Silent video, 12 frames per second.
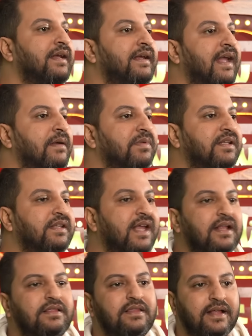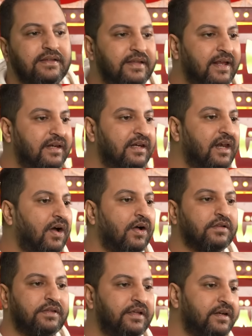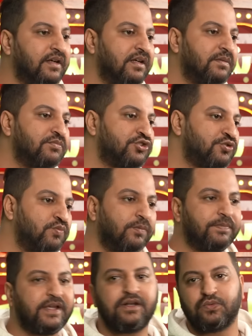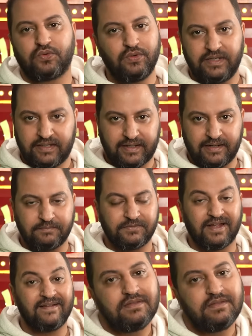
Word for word: الجامد جدا ده الخطير اللي مش ممكن وكل الكلام ده